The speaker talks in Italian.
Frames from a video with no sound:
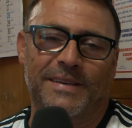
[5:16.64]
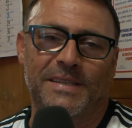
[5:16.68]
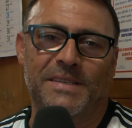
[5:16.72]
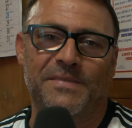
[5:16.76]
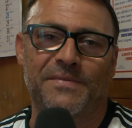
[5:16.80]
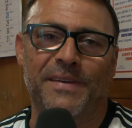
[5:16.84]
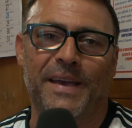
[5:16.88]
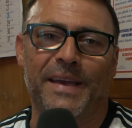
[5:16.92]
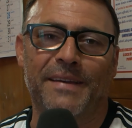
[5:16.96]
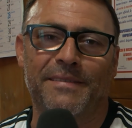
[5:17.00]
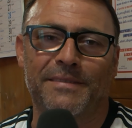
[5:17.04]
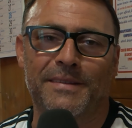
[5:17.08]

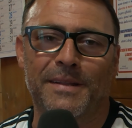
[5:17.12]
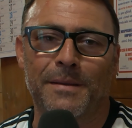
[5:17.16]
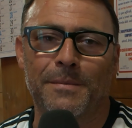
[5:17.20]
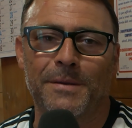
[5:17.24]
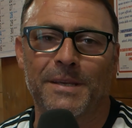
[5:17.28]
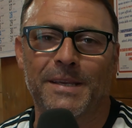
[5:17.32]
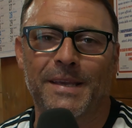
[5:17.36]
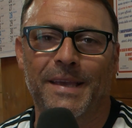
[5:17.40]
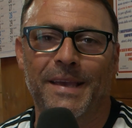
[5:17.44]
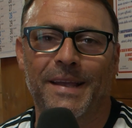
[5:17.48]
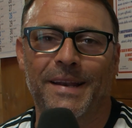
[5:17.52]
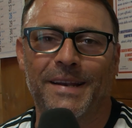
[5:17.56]
trasferte
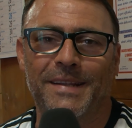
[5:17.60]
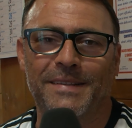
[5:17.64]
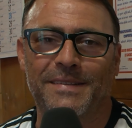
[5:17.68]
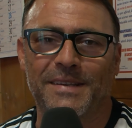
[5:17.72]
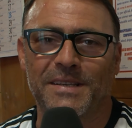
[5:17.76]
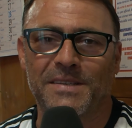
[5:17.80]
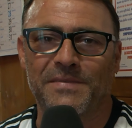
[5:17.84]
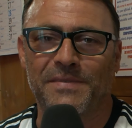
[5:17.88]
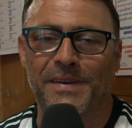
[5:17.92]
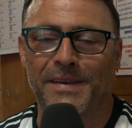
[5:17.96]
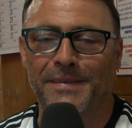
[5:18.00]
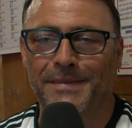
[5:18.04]
perché le
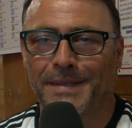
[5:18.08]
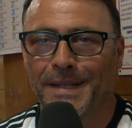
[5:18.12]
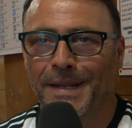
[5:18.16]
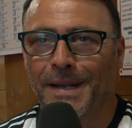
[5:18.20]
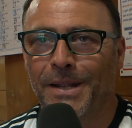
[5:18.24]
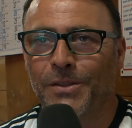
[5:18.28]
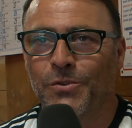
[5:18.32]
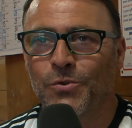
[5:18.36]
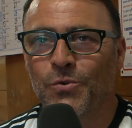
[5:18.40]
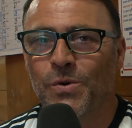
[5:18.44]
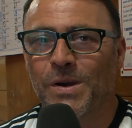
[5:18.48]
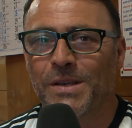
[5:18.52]
trasferte
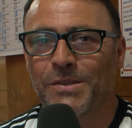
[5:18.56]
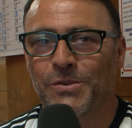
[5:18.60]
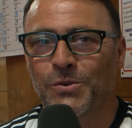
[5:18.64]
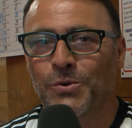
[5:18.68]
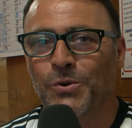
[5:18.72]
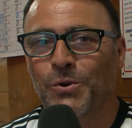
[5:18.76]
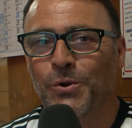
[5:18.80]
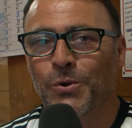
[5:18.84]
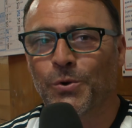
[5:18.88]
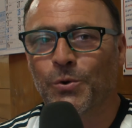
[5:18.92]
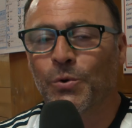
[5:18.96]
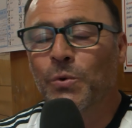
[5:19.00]
in A2
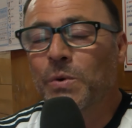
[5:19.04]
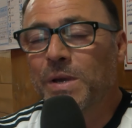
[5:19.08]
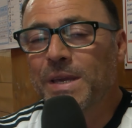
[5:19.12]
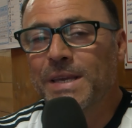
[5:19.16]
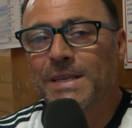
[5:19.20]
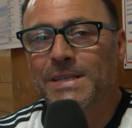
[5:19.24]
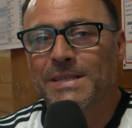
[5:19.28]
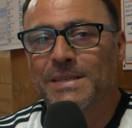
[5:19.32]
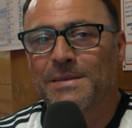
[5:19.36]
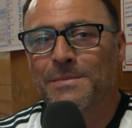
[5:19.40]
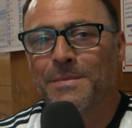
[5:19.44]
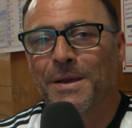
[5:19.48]
sono
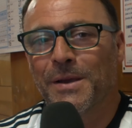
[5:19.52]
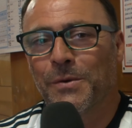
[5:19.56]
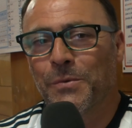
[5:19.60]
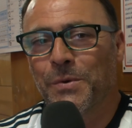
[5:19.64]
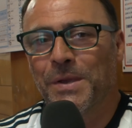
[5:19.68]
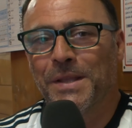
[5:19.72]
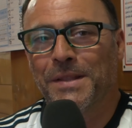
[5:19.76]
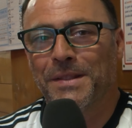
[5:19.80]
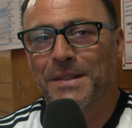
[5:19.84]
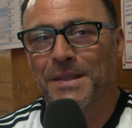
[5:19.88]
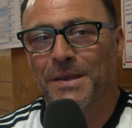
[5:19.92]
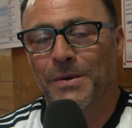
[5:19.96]
lunghissime,
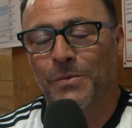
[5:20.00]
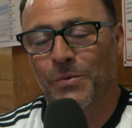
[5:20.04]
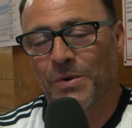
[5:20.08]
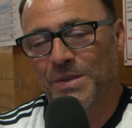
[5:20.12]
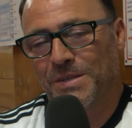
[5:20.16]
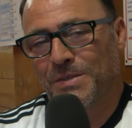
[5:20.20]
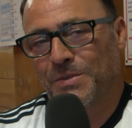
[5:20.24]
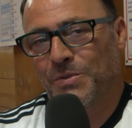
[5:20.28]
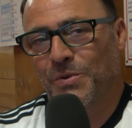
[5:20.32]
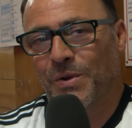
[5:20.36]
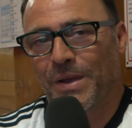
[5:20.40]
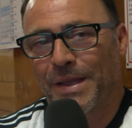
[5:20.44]
quindi
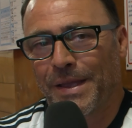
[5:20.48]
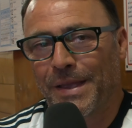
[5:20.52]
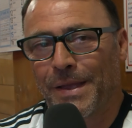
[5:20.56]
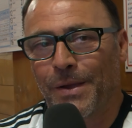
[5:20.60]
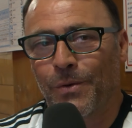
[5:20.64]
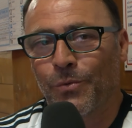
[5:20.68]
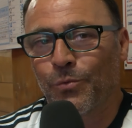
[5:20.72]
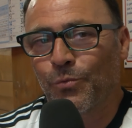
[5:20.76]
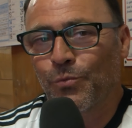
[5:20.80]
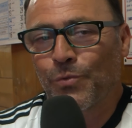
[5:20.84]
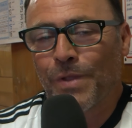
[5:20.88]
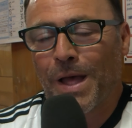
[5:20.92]
questo
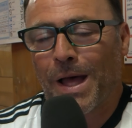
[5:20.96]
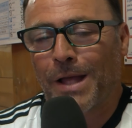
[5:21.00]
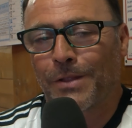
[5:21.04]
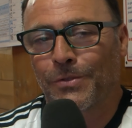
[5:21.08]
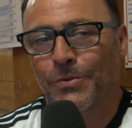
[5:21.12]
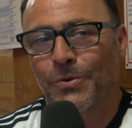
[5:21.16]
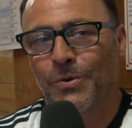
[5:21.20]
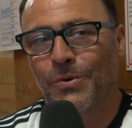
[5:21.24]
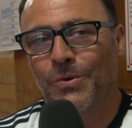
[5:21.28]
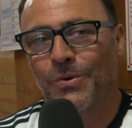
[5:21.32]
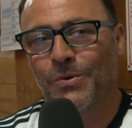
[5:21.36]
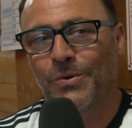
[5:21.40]
è un
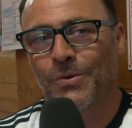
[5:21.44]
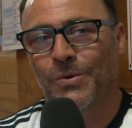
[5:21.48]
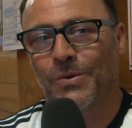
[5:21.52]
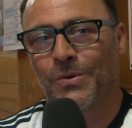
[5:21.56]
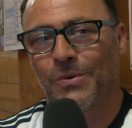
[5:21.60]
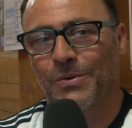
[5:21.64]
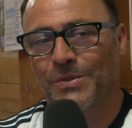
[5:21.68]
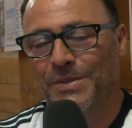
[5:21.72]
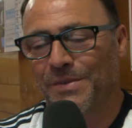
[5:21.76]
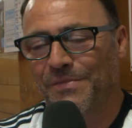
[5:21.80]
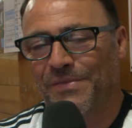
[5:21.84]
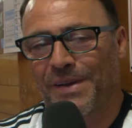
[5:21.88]

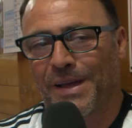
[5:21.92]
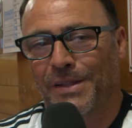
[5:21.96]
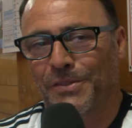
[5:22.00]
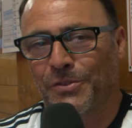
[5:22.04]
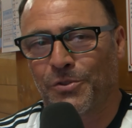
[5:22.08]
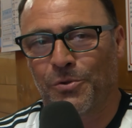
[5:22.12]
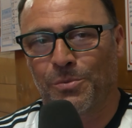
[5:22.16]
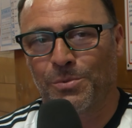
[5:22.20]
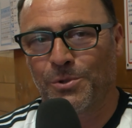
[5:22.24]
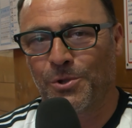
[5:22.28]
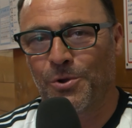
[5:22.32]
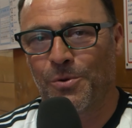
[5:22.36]
dato di
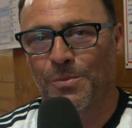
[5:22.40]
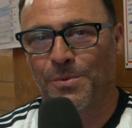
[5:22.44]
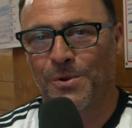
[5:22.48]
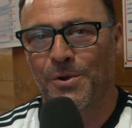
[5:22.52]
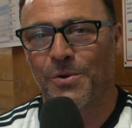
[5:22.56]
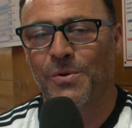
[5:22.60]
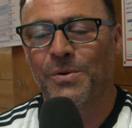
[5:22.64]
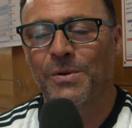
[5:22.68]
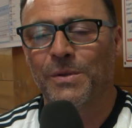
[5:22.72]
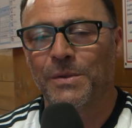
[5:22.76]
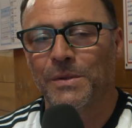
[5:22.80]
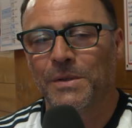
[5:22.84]
fatto
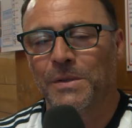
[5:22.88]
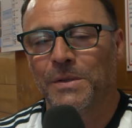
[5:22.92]
proprio.